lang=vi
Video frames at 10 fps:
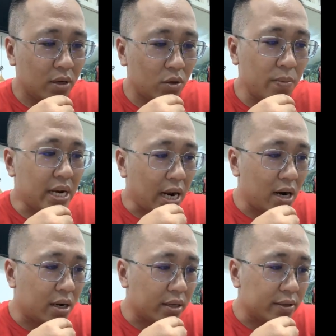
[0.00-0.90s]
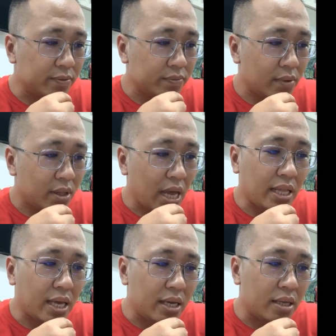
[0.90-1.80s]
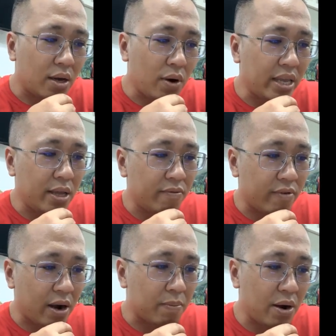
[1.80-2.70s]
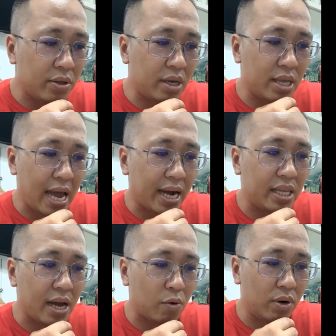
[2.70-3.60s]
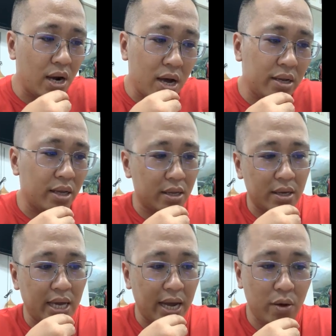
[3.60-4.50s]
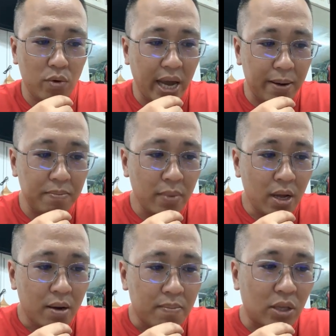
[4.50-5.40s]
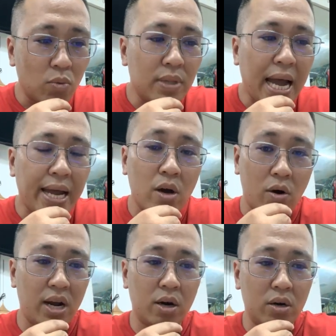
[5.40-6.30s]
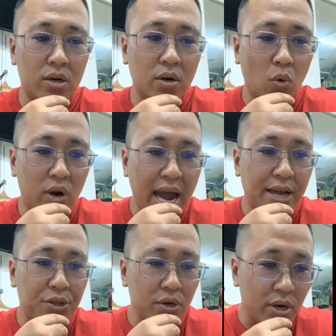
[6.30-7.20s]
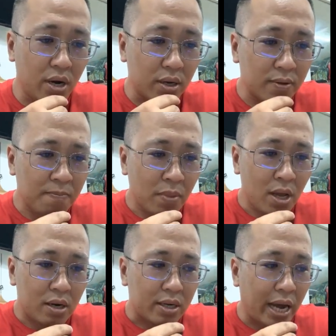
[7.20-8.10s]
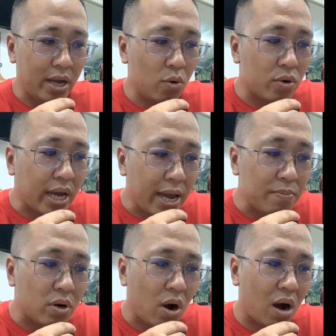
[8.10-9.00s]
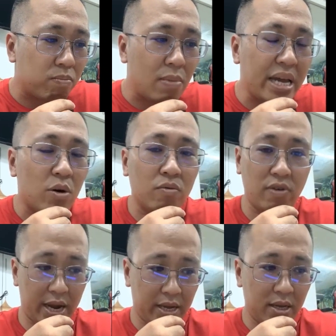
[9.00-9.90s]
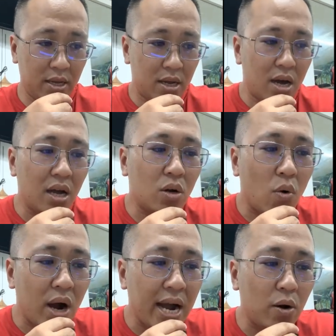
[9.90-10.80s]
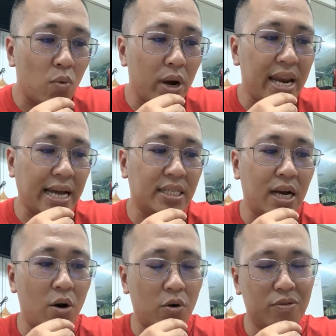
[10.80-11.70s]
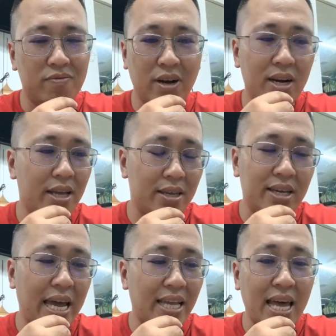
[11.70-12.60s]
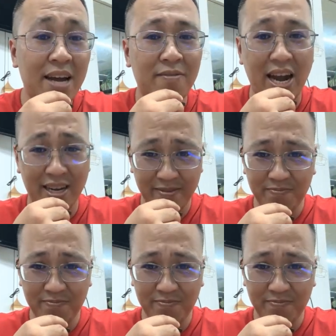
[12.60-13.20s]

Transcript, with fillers: tôi mới trả lời thế thì cháu hãy nhìn vào bao diễn giả giàu lên nhờ những kẻ yếu kém mà chúng ta hay gọi là lùa gà chưa kẻ yếu kém có học mấy cũng vậy hết khóa quay lại xã hội vẫn là những kẻ than vãn